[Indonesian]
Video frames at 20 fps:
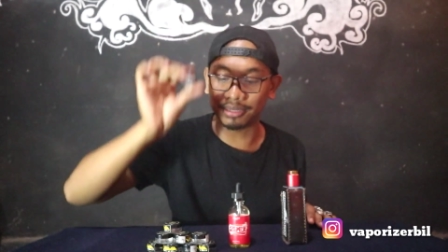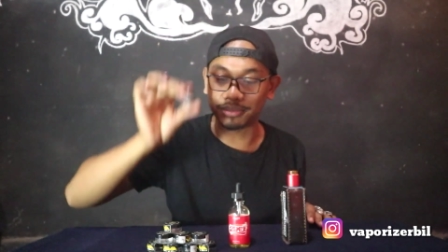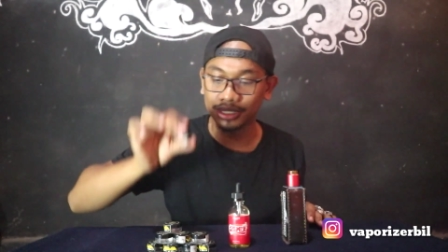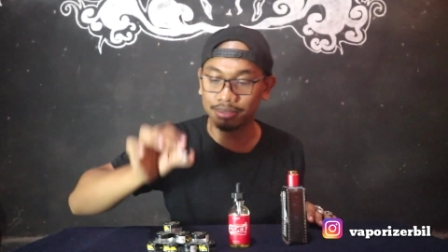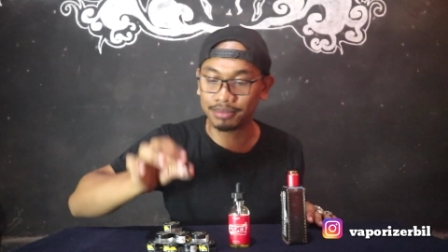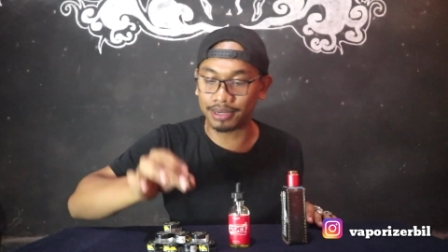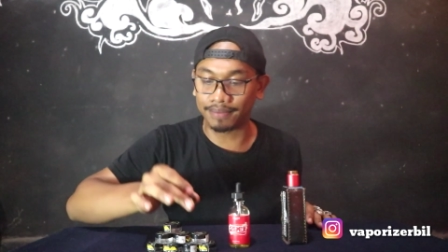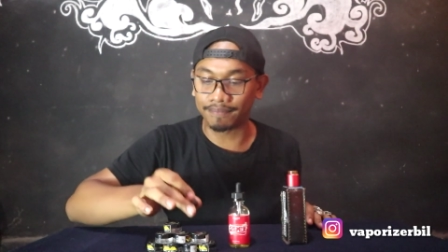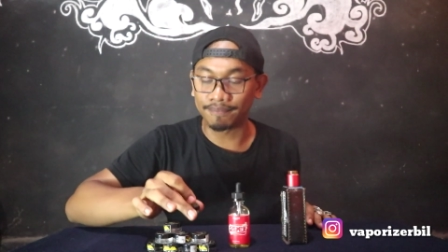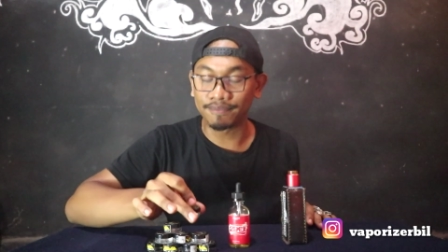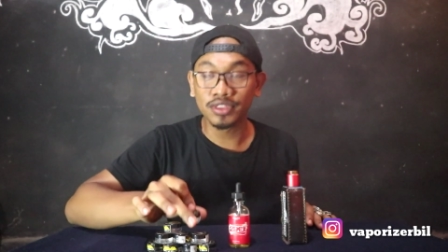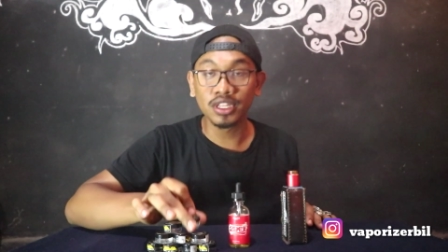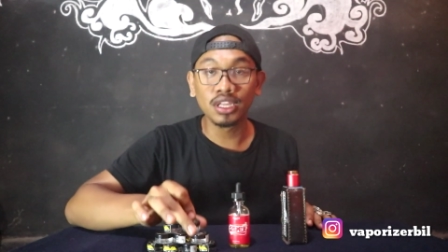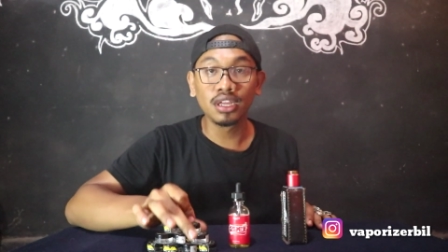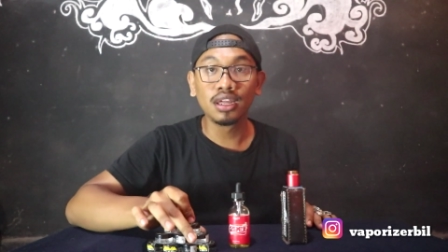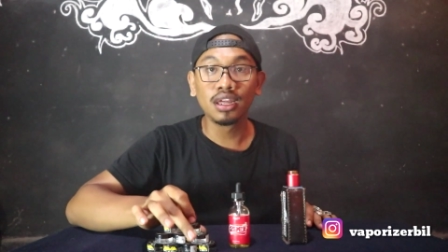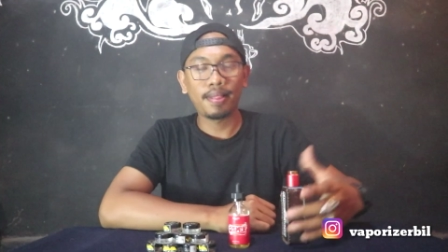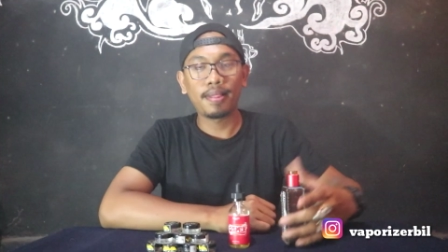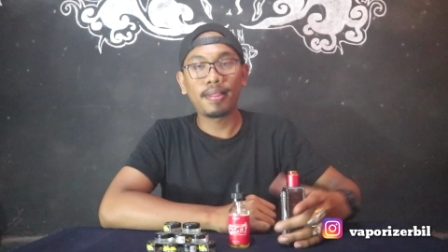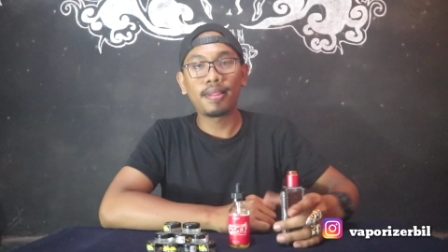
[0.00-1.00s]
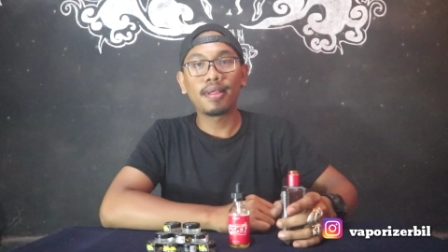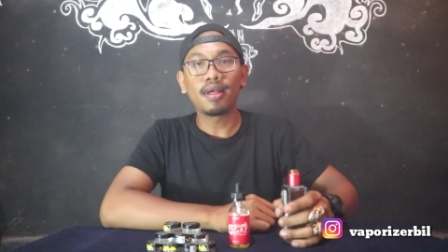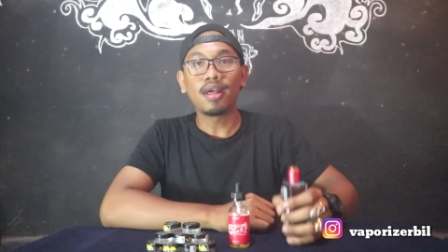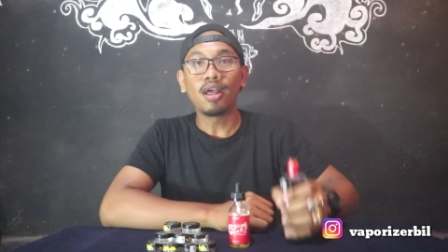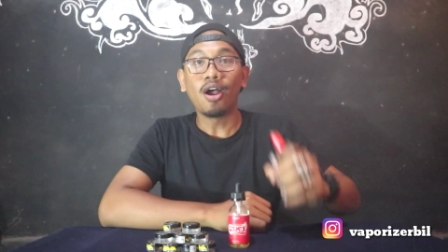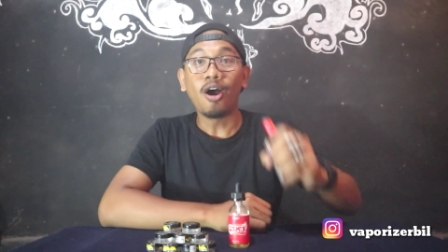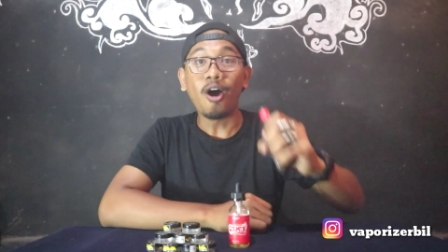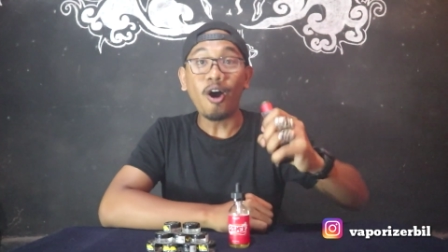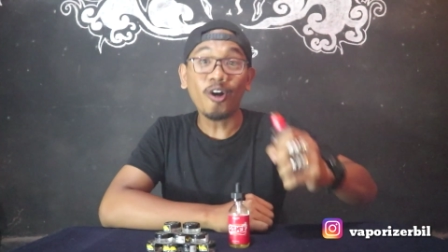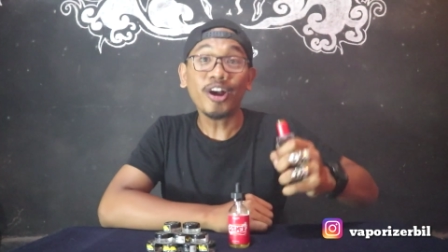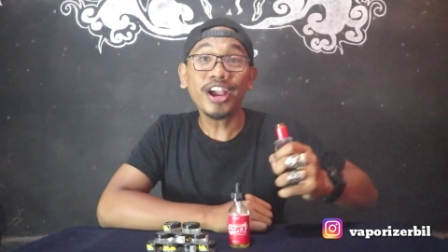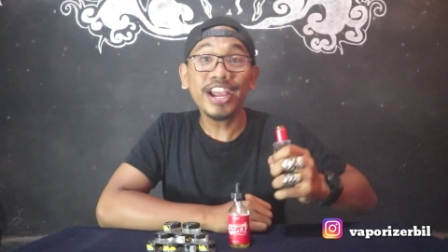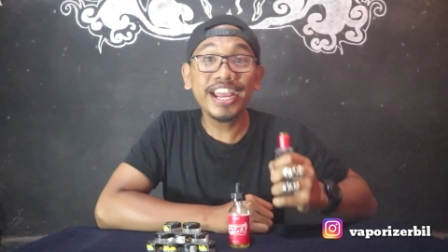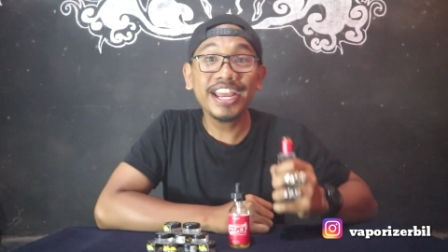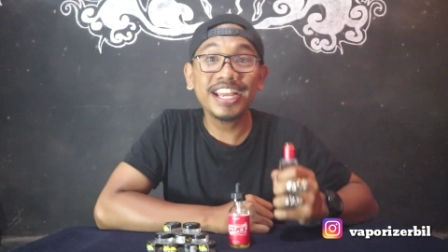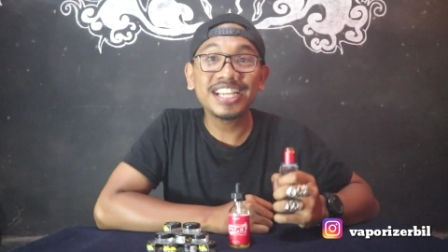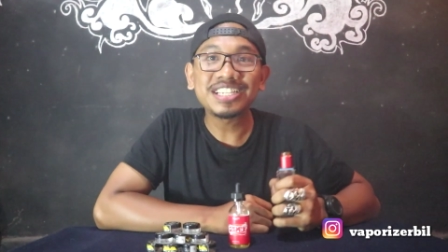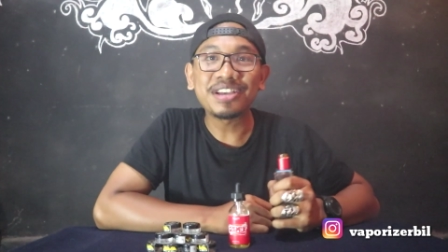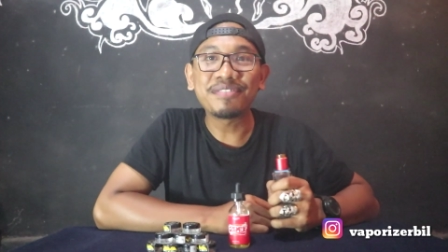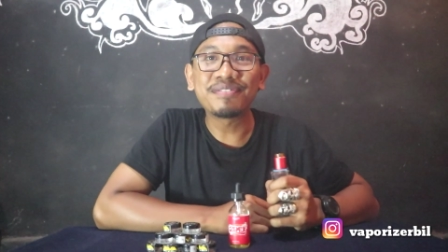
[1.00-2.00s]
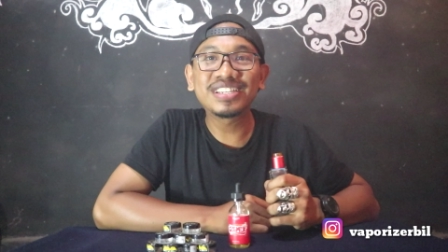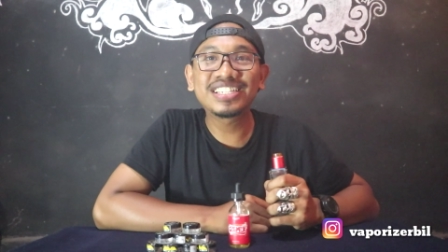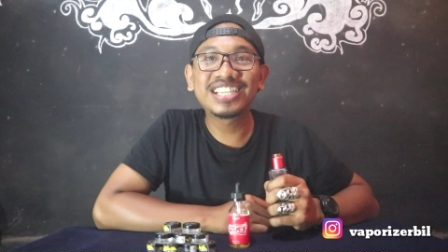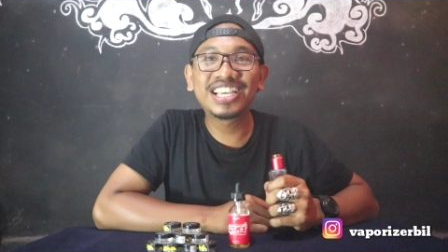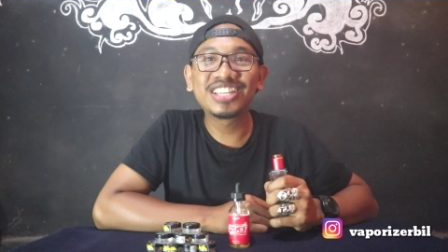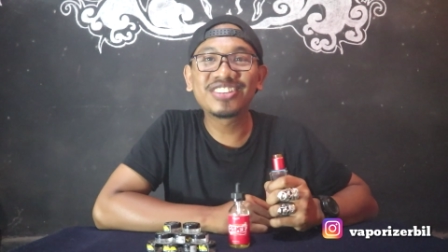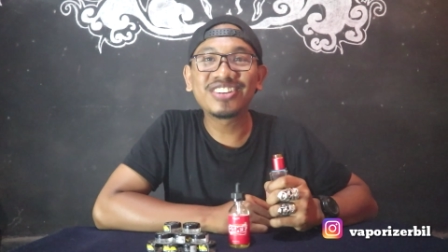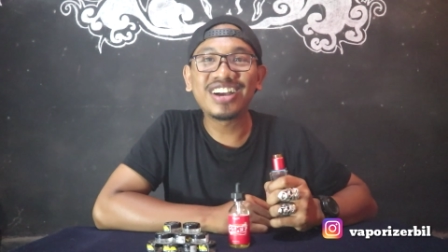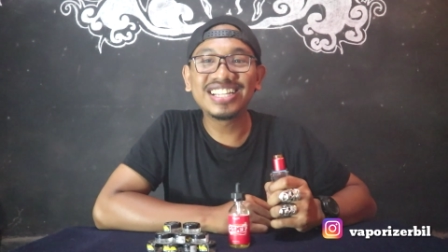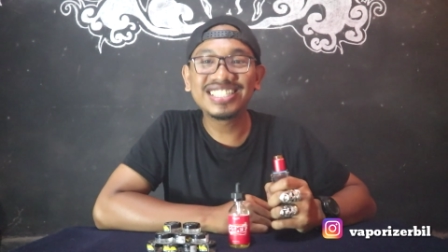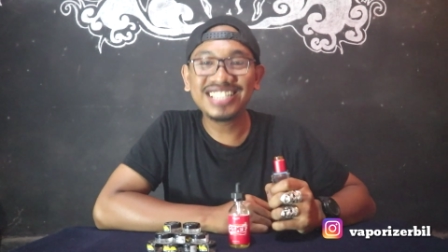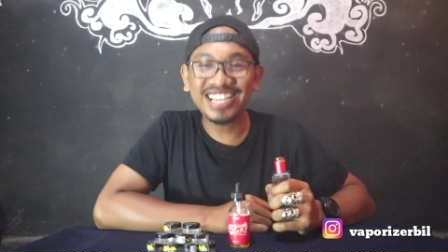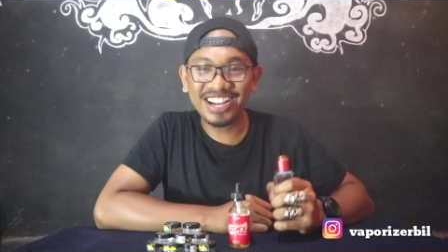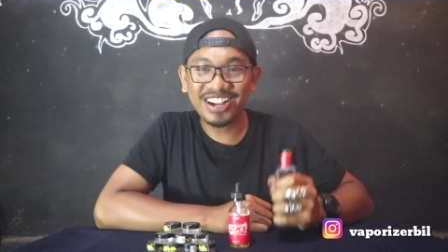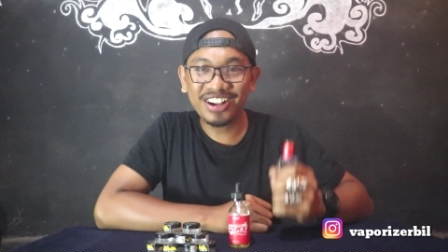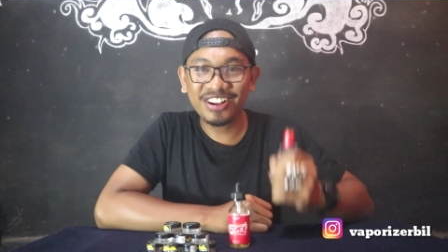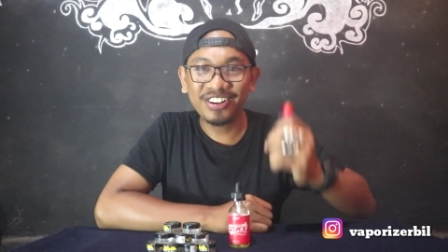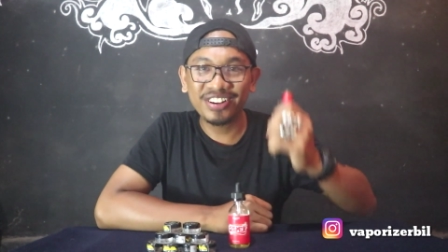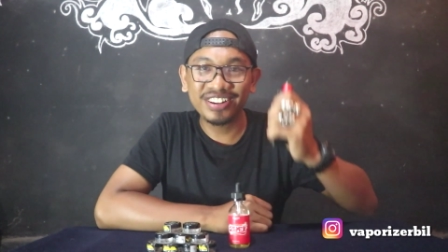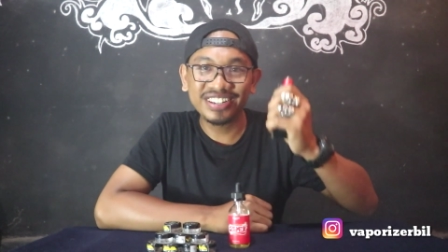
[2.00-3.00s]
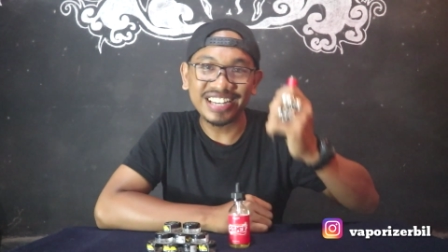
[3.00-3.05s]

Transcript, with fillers: teman-teman oke sampai segitu aja